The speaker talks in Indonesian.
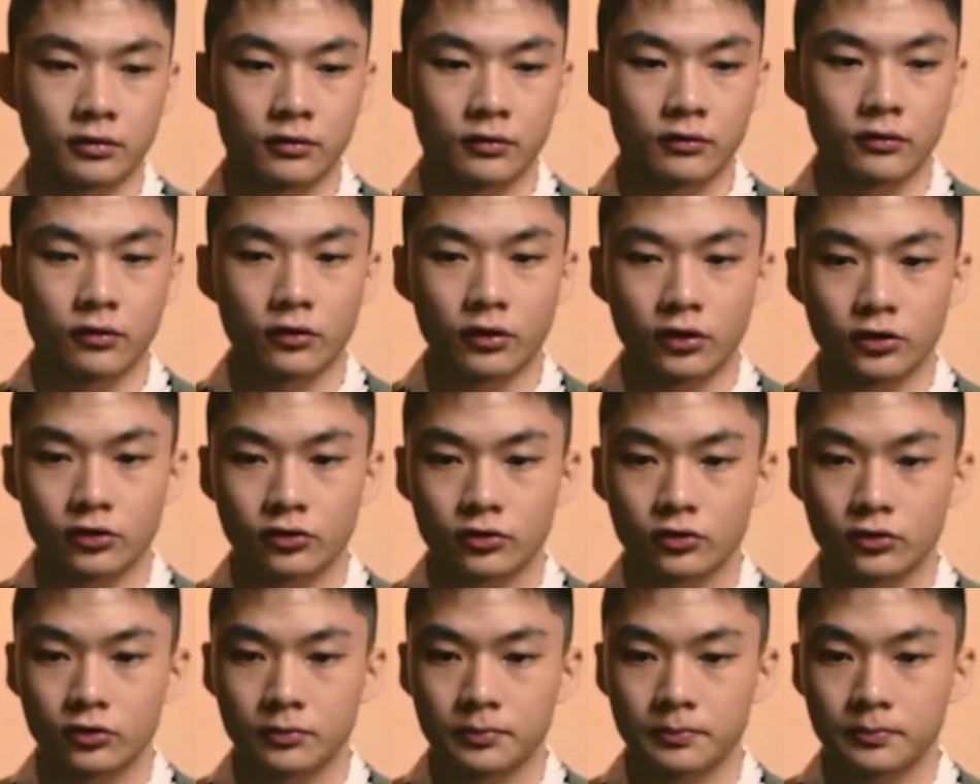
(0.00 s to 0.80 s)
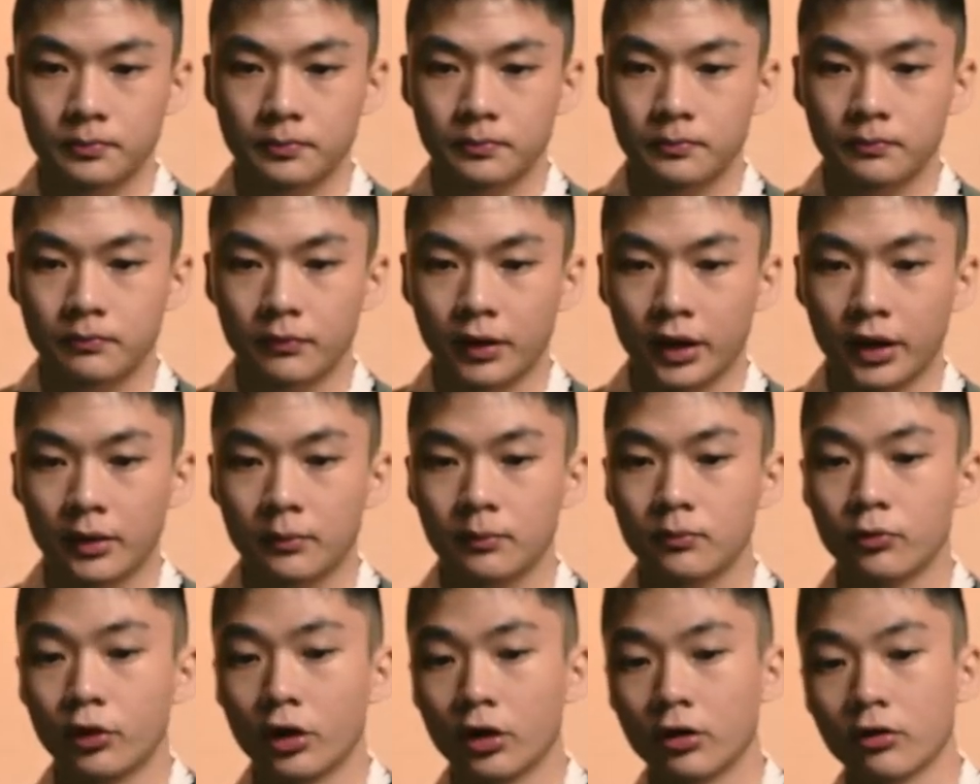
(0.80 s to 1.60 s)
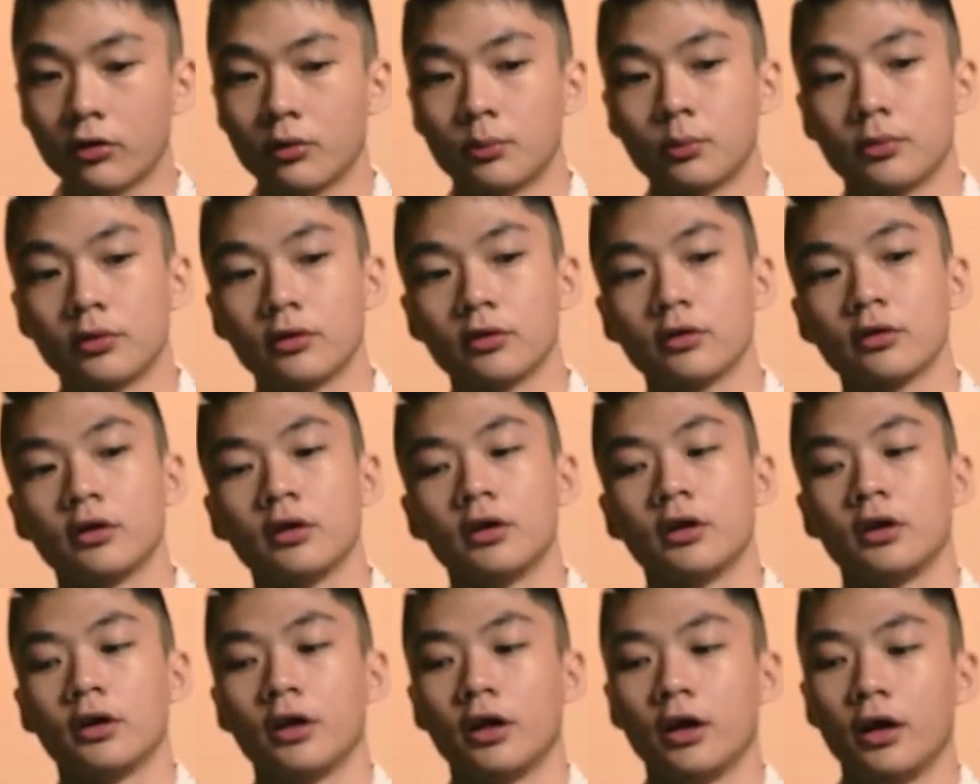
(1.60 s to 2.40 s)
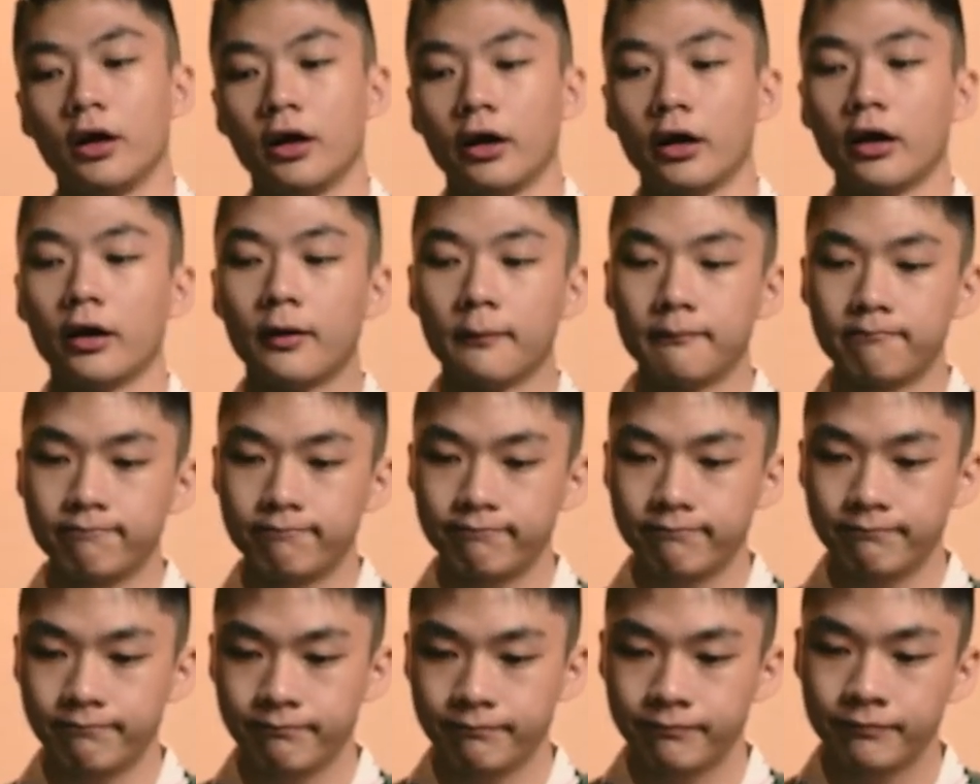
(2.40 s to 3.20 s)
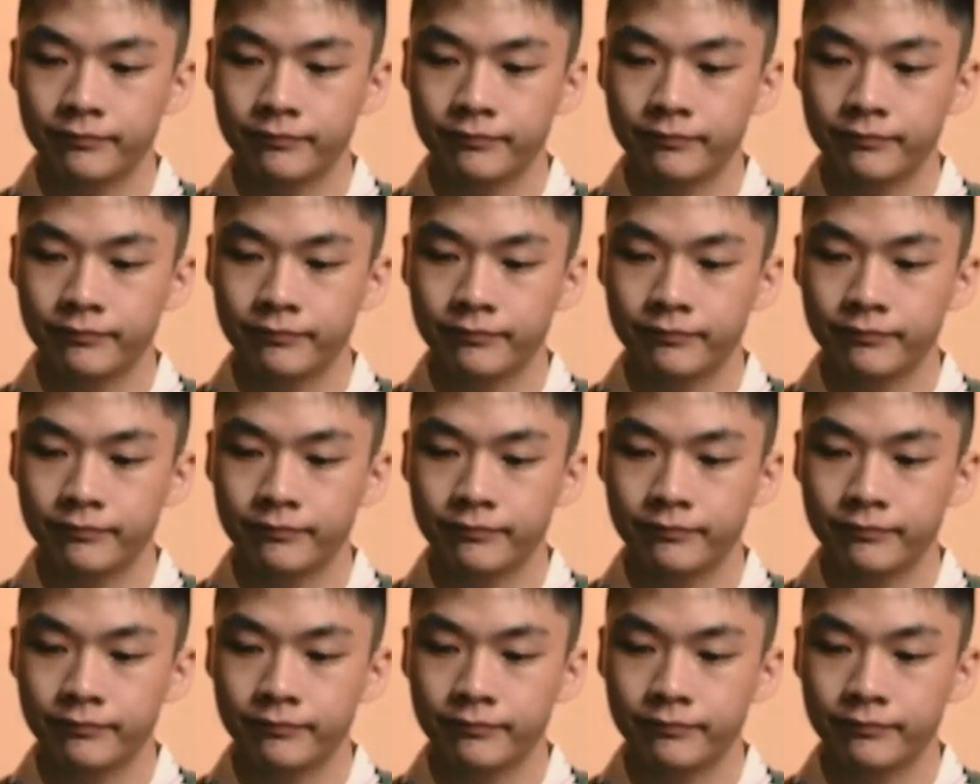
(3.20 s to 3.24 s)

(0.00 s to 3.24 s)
gue udah cukup main buat ngomong um,